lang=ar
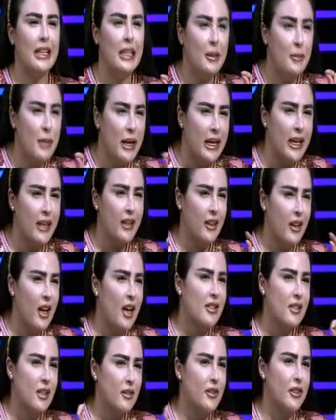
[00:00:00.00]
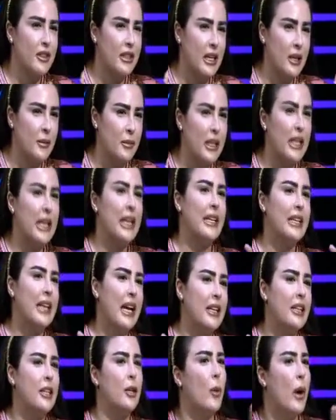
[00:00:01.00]
للمكان اللي حصل فيه التجميل
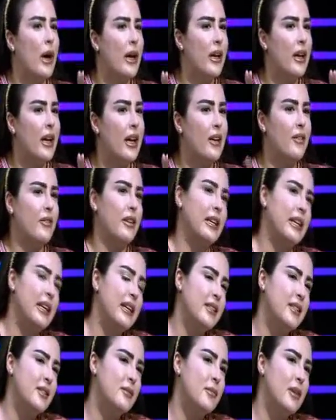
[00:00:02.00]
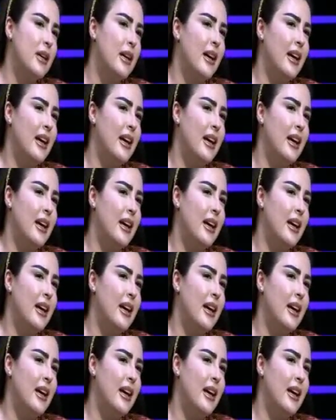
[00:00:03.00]
يعني الوجه في الجسم